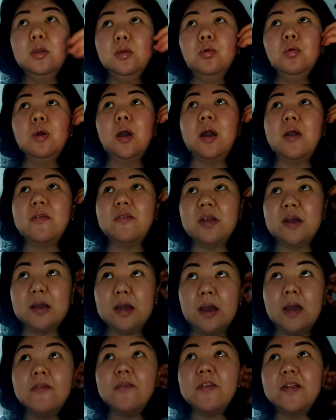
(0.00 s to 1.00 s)
ну, как в,
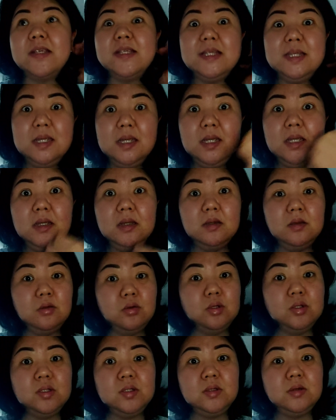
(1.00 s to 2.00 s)
как в России.
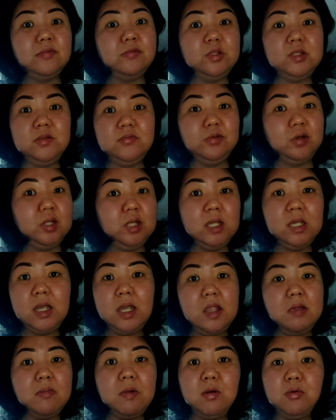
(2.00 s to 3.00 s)
То есть э, вот сегодня
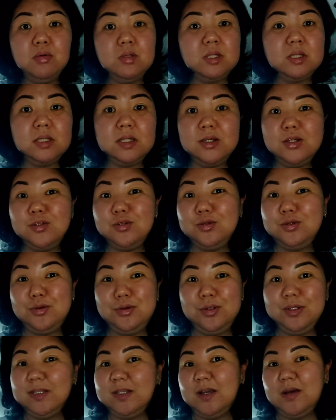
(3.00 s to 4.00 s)
я не могу сказать, что
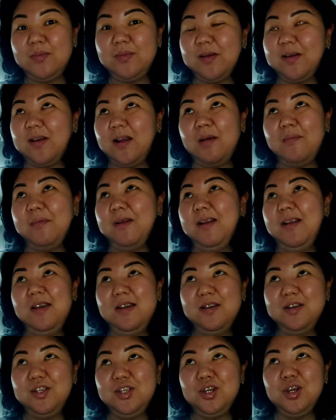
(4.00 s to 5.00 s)
турецкая программа
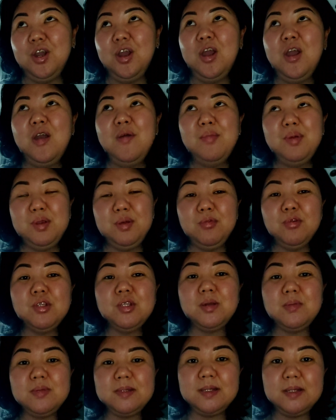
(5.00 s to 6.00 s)
легче, потому
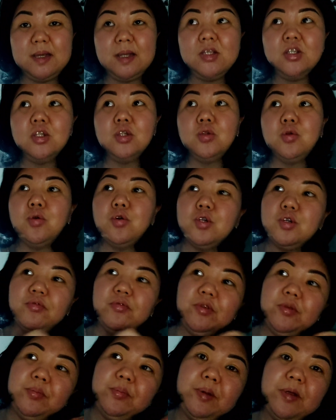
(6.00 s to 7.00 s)
что там задачи
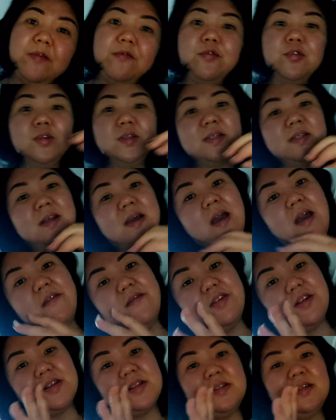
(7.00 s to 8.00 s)
тоже вот прям вот с
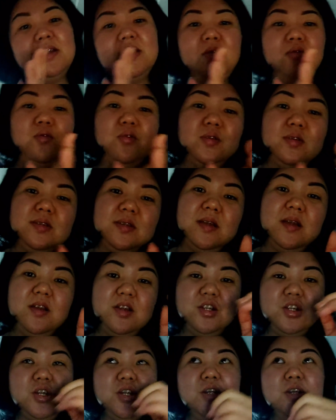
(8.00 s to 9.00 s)
каверзой такой,
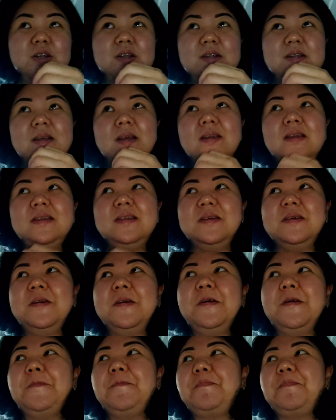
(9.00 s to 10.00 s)
знаешь, знаете,